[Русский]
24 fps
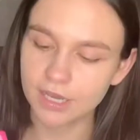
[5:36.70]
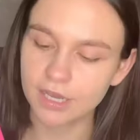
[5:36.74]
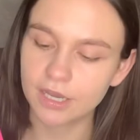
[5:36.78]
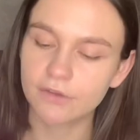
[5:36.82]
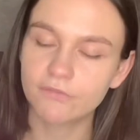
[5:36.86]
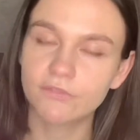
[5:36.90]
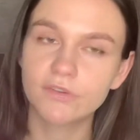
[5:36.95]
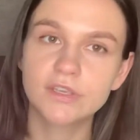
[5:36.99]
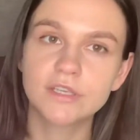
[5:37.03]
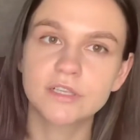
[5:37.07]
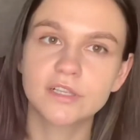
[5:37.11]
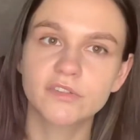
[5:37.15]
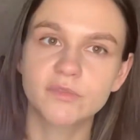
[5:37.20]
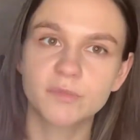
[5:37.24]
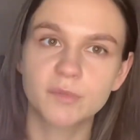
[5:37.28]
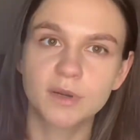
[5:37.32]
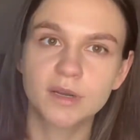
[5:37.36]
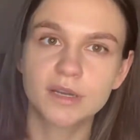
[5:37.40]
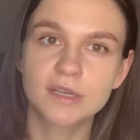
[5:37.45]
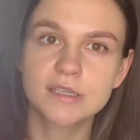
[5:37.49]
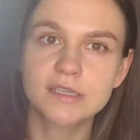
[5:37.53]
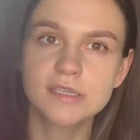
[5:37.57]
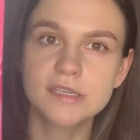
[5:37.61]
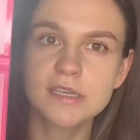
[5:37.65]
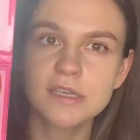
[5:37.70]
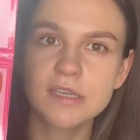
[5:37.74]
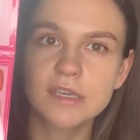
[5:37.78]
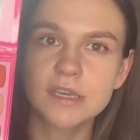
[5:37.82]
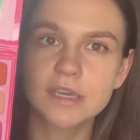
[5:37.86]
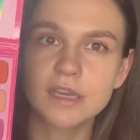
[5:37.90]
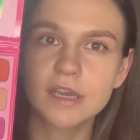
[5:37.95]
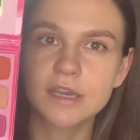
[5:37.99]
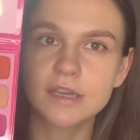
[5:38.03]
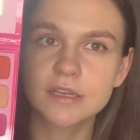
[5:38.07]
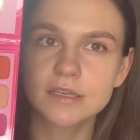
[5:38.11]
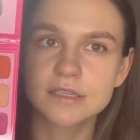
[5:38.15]
их видела в
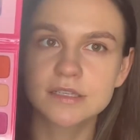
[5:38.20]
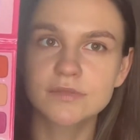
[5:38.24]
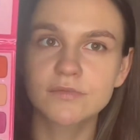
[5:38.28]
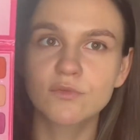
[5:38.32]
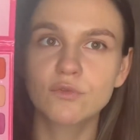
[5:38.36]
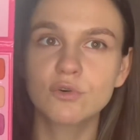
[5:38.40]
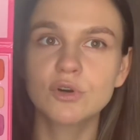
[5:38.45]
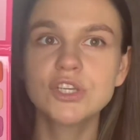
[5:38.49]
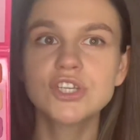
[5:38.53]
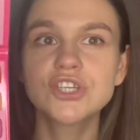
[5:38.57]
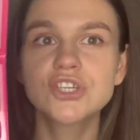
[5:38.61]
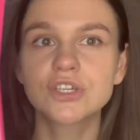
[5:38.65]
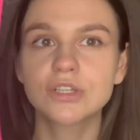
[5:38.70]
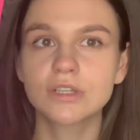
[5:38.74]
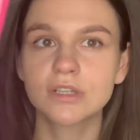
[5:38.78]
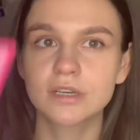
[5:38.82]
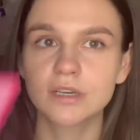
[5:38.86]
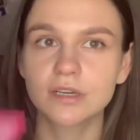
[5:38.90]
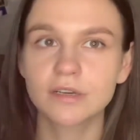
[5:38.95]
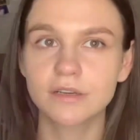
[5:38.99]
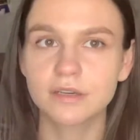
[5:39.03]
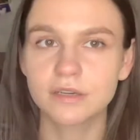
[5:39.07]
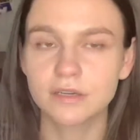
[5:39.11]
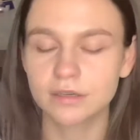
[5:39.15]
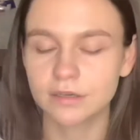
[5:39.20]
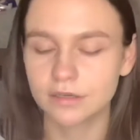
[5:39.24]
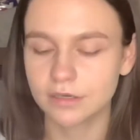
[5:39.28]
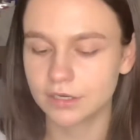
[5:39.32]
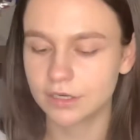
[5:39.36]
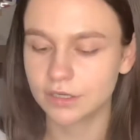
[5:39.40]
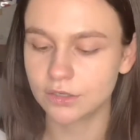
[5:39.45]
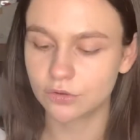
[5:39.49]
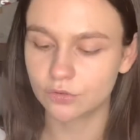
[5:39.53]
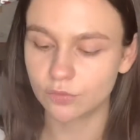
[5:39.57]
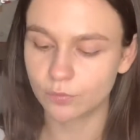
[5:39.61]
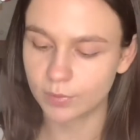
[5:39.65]
магазине, я их сводчила,
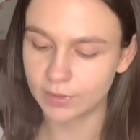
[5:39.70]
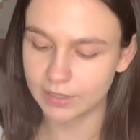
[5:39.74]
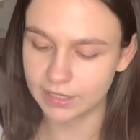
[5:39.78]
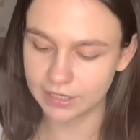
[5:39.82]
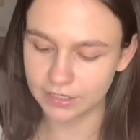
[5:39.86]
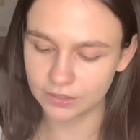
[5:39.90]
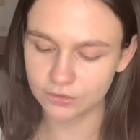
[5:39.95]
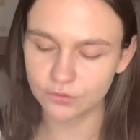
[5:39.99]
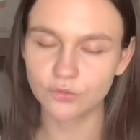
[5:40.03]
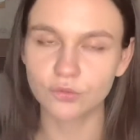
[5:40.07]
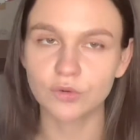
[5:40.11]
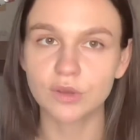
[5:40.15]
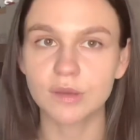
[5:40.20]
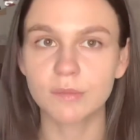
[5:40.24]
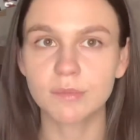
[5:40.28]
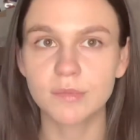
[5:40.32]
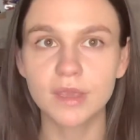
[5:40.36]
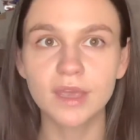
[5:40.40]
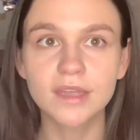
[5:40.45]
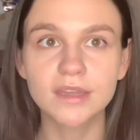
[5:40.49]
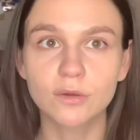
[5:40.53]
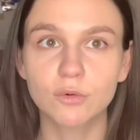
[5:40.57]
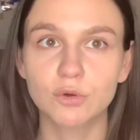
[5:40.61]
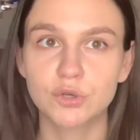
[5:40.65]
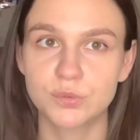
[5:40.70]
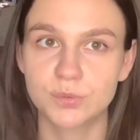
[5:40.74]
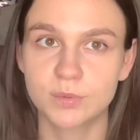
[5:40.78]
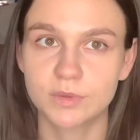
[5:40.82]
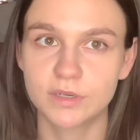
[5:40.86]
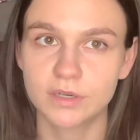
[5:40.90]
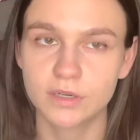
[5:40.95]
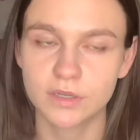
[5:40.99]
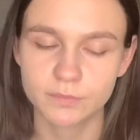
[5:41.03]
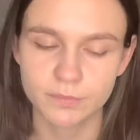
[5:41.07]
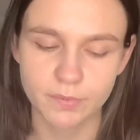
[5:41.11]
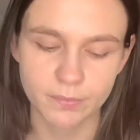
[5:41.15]
э, эту палетку, и мне она очень
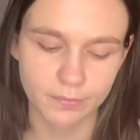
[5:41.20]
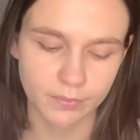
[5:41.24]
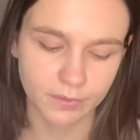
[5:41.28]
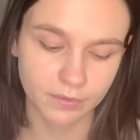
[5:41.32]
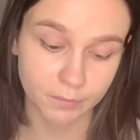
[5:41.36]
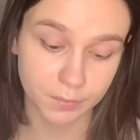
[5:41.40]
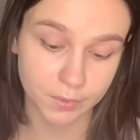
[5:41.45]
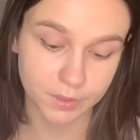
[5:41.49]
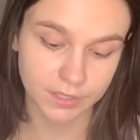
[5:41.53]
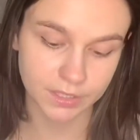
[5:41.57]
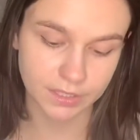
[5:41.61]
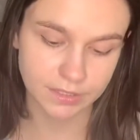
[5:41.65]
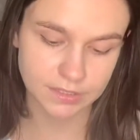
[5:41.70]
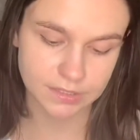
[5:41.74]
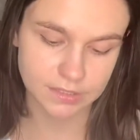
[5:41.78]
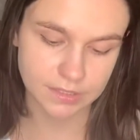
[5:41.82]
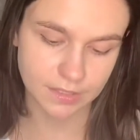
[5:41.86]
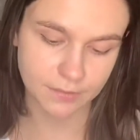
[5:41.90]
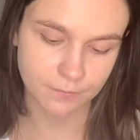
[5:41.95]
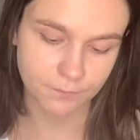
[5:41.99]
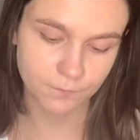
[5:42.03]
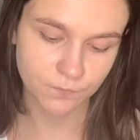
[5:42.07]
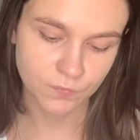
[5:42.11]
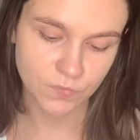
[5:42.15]
понравилась по пигментации.